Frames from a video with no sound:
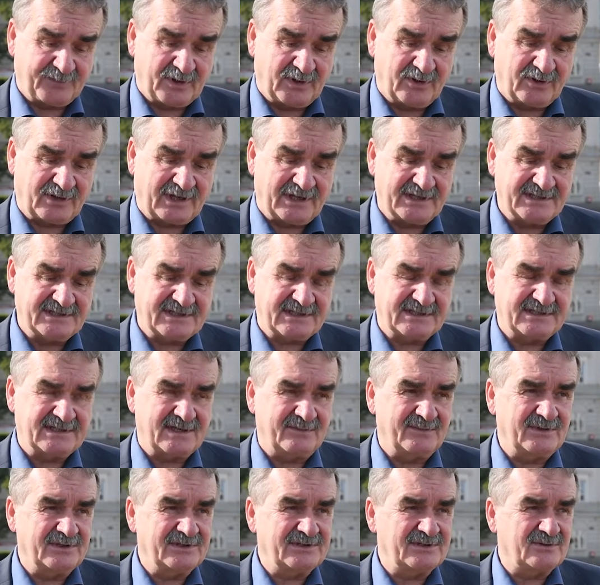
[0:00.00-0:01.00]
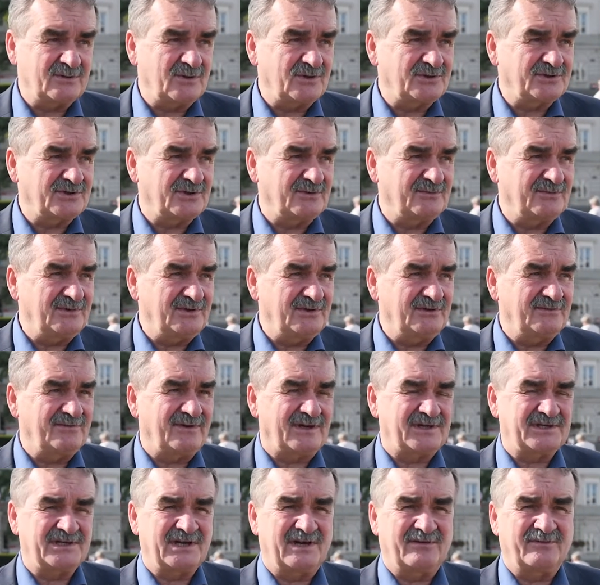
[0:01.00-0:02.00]
Lokalizacja między Łodzią i
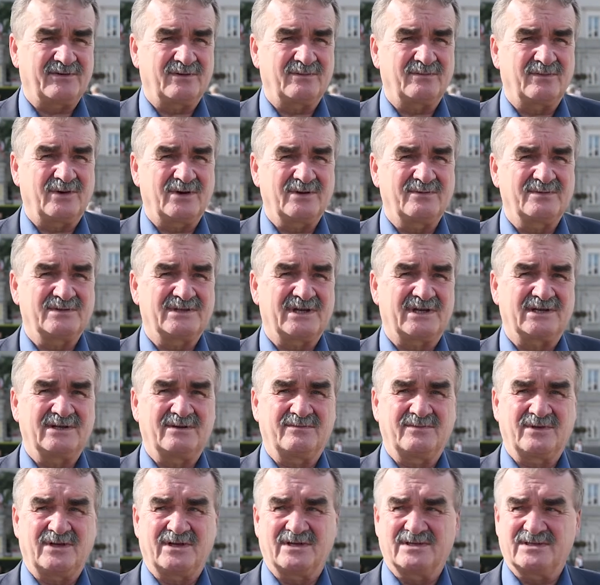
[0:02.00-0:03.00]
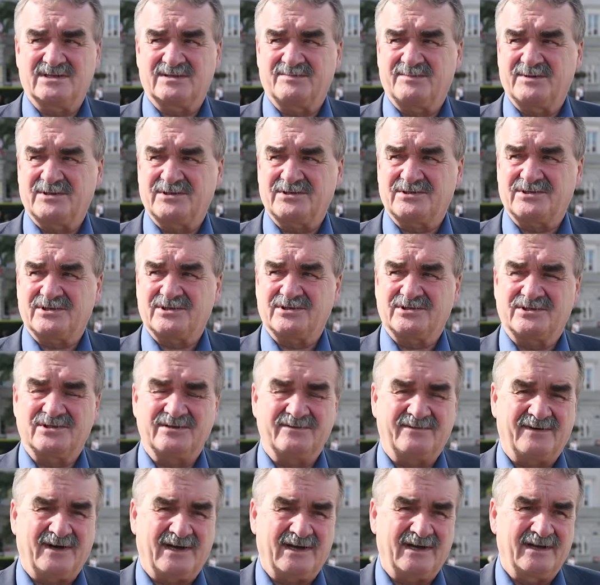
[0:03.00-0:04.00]
Warszawą moim zdaniem nie jest zbyt
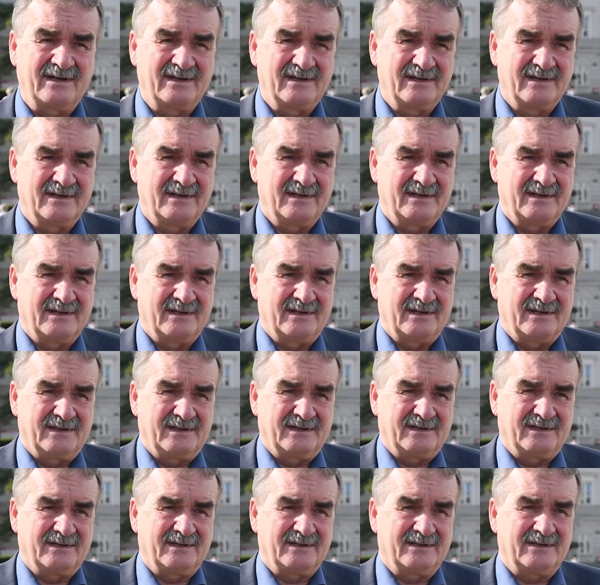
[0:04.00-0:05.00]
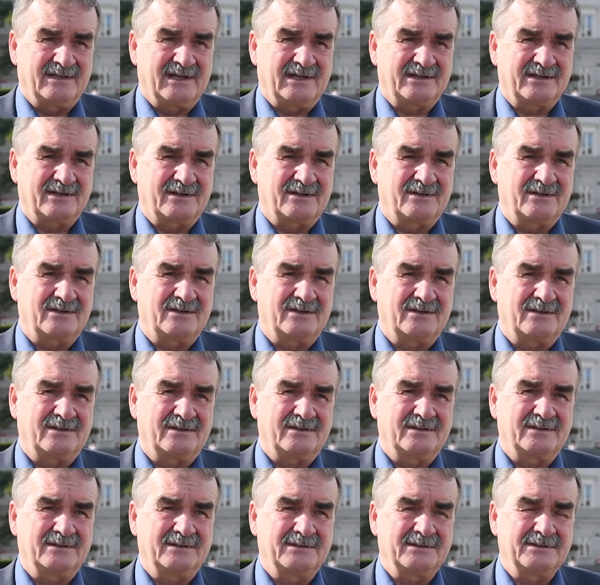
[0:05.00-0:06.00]
szczęśliwa. E,
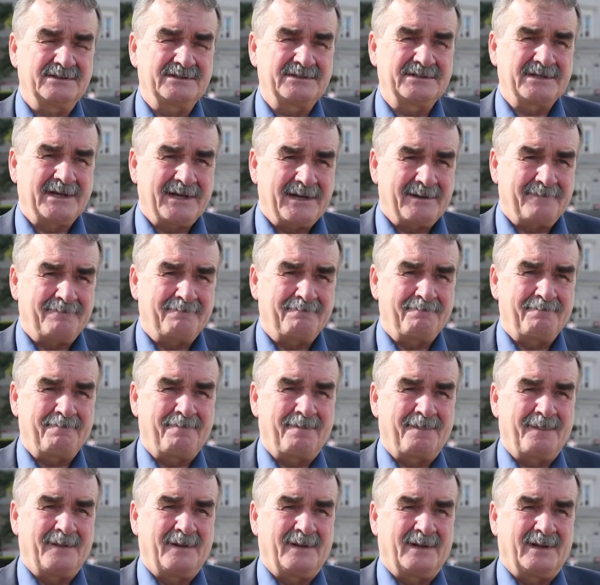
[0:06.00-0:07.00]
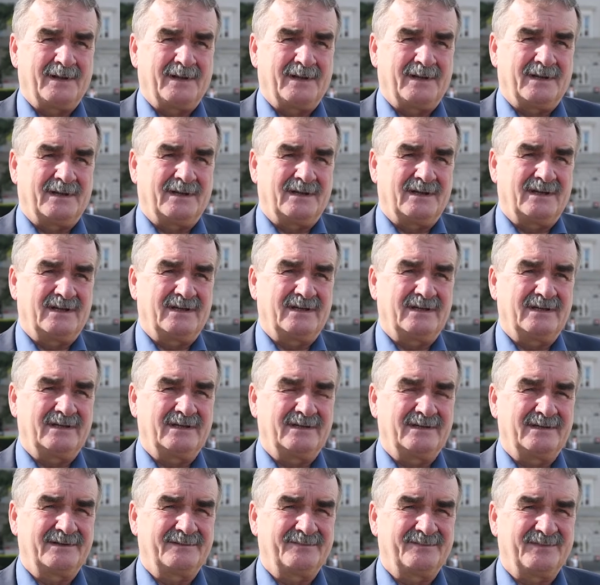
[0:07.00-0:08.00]
dlatego e, że e,
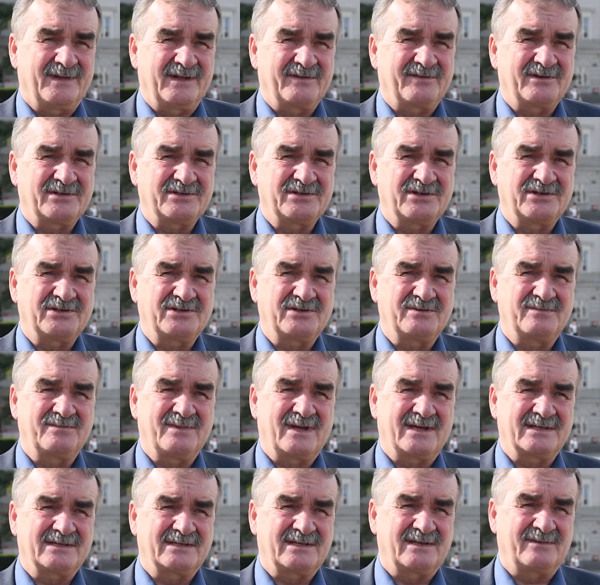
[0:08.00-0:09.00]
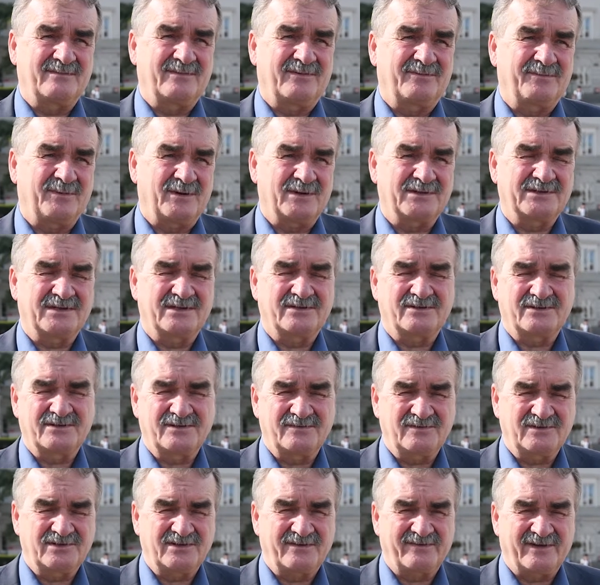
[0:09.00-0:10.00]
najważniejszym miastem w Polsce jest
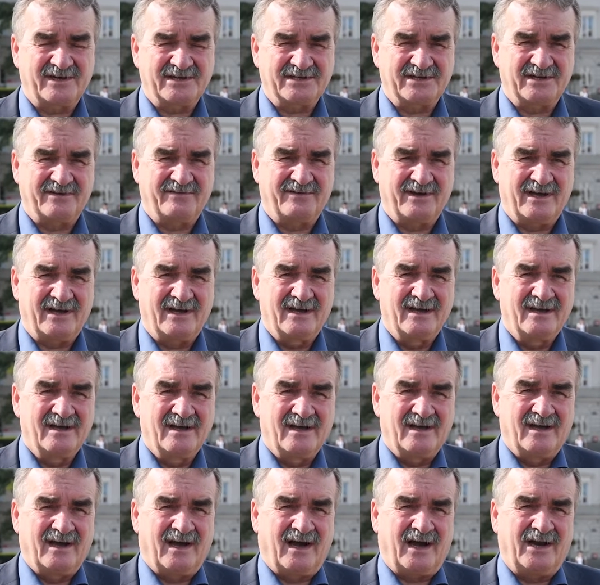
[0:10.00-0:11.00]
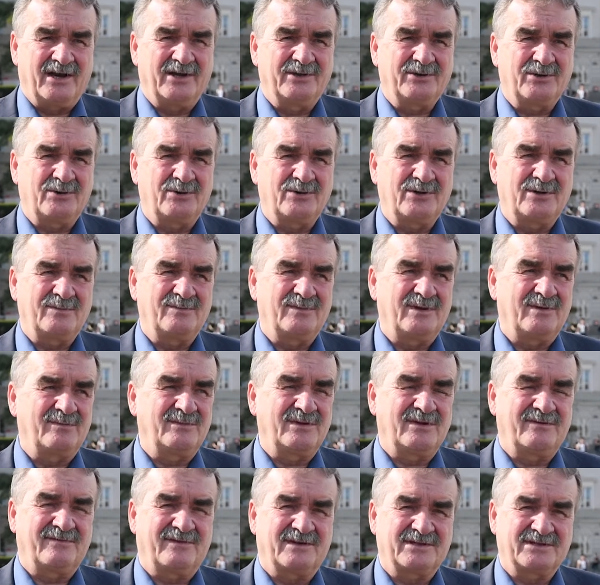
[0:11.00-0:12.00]
oczywiście Warszawa, ale drugim, nie
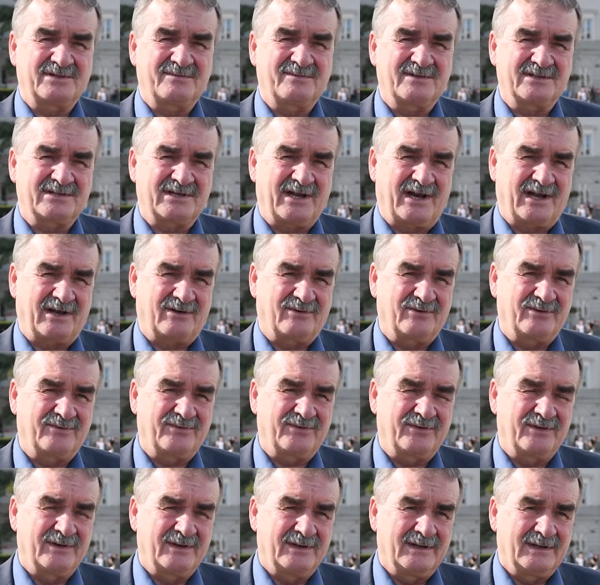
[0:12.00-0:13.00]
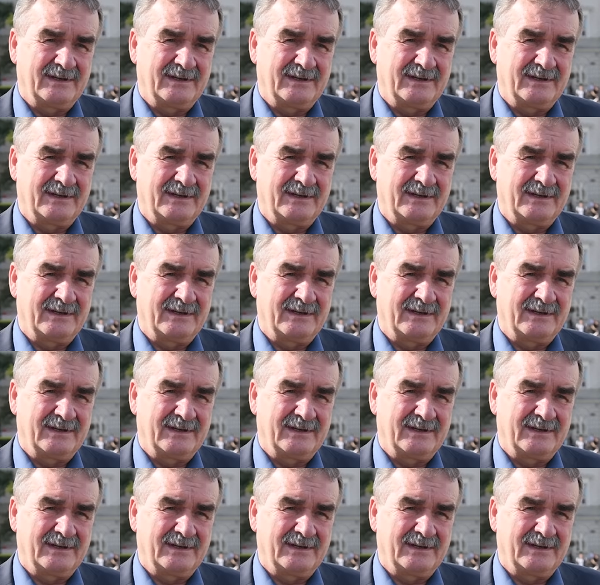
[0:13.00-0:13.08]
mniej ważnym jest Kraków.